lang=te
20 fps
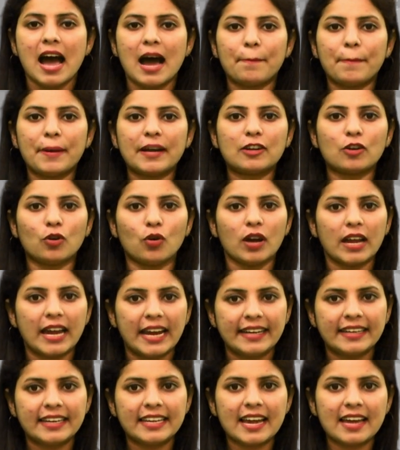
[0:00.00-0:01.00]
అప్పట్లో
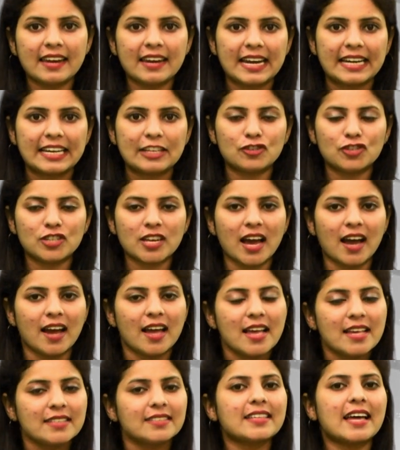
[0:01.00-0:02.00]
ఎన్టీఆర్ నటించిన
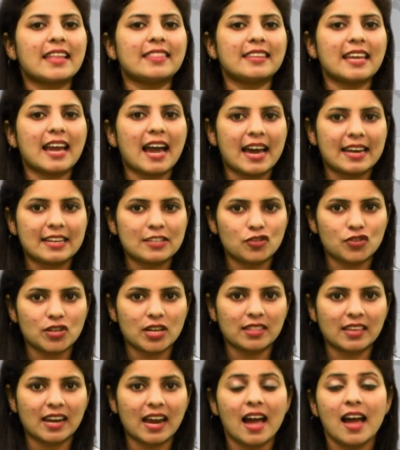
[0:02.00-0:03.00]
సత్య
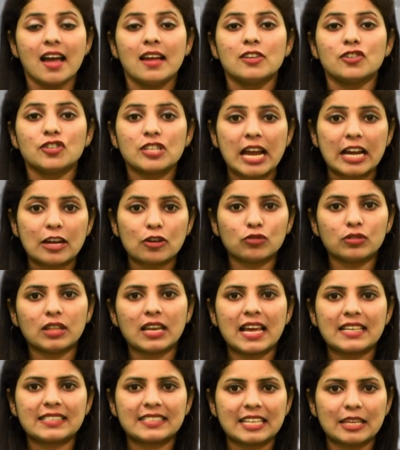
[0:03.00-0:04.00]
హరిశ్చంద్ర
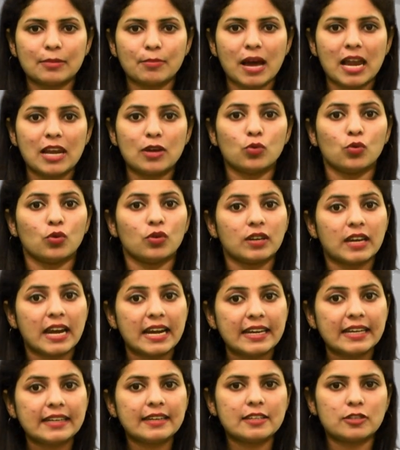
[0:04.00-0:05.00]
శకుంతల సినిమాలను
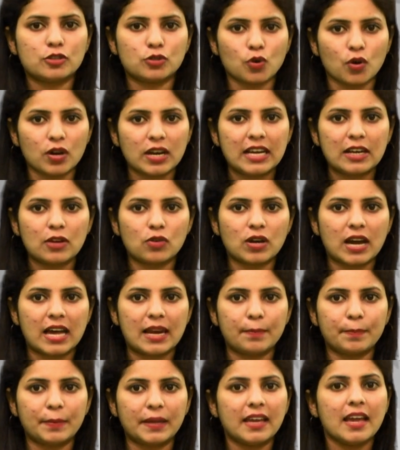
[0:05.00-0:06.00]
రెండింటి స్టోరీలను
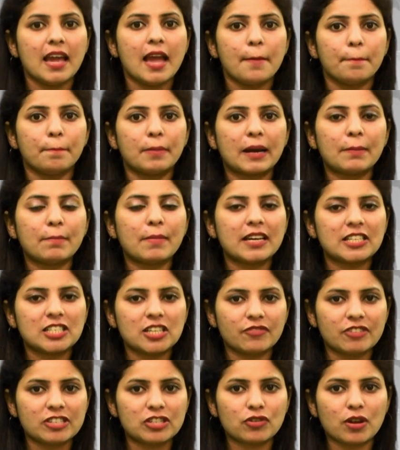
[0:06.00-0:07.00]
కలిపి
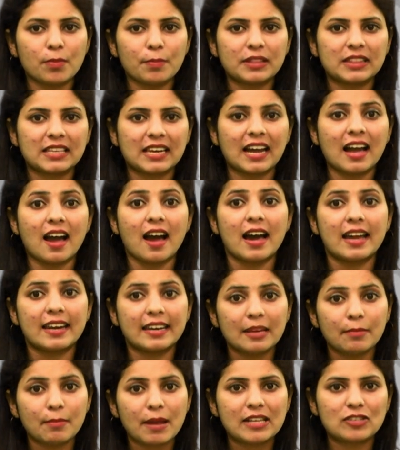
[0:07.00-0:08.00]
బ్రహ్మర్షి విశ్వామిత్రగా
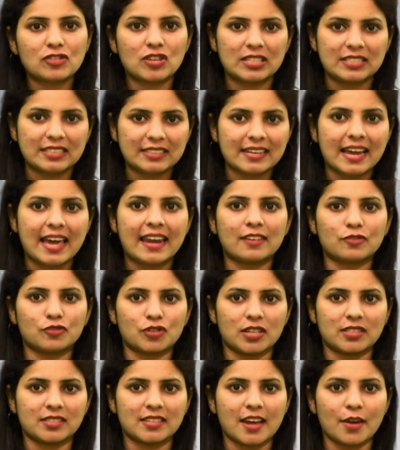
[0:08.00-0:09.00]
రీమేక్ చేసి డైరెక్ట్
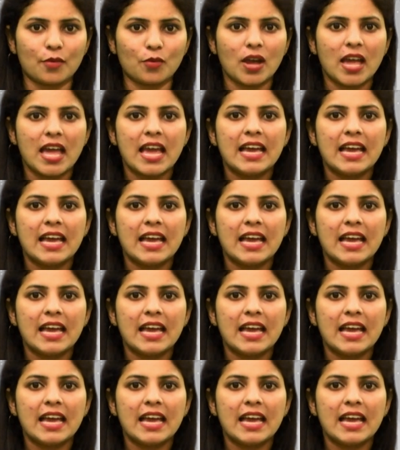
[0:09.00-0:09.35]
చేశారు